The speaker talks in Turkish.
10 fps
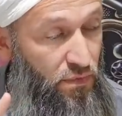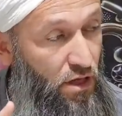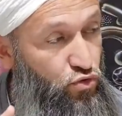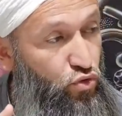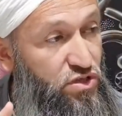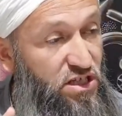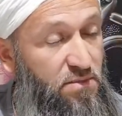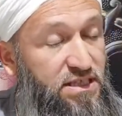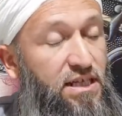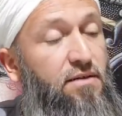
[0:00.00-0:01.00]
Çok ince
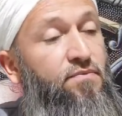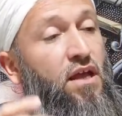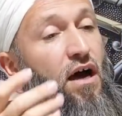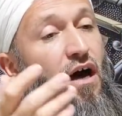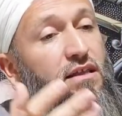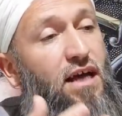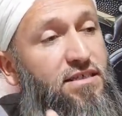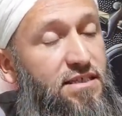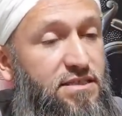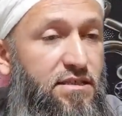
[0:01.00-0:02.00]
mesele. Allah razı
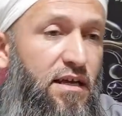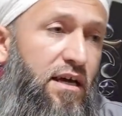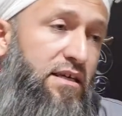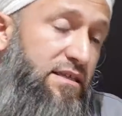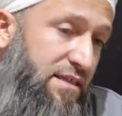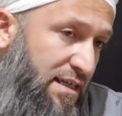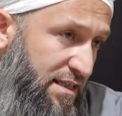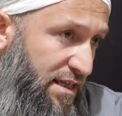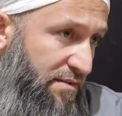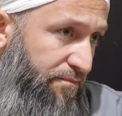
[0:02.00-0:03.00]
olsun. Dikkat
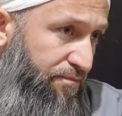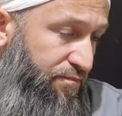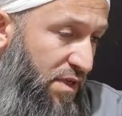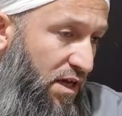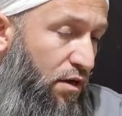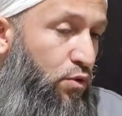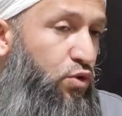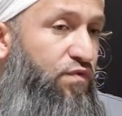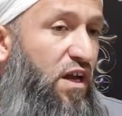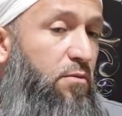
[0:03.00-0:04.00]
edelim.
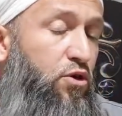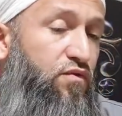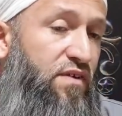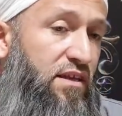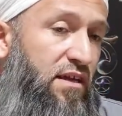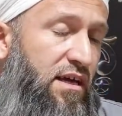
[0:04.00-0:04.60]
Lütfen ama lütfen